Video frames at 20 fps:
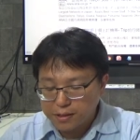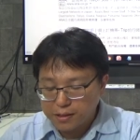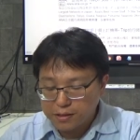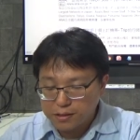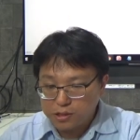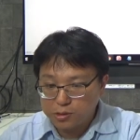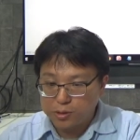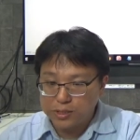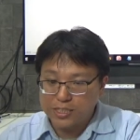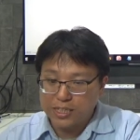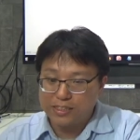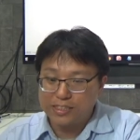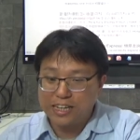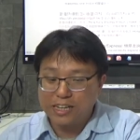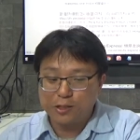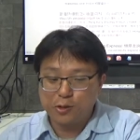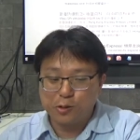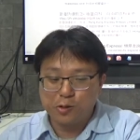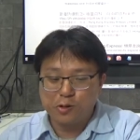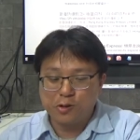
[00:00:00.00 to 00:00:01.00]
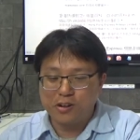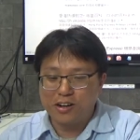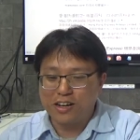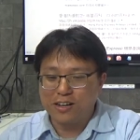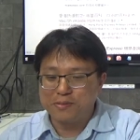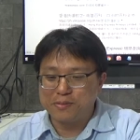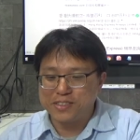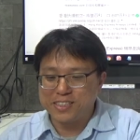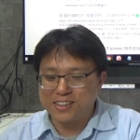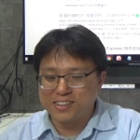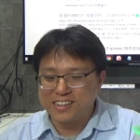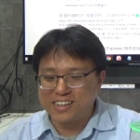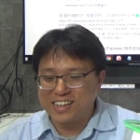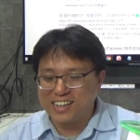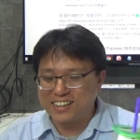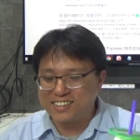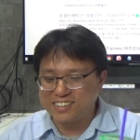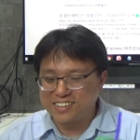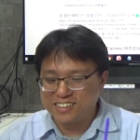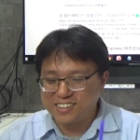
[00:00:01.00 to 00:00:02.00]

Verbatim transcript: 是我讲太多话，比较干。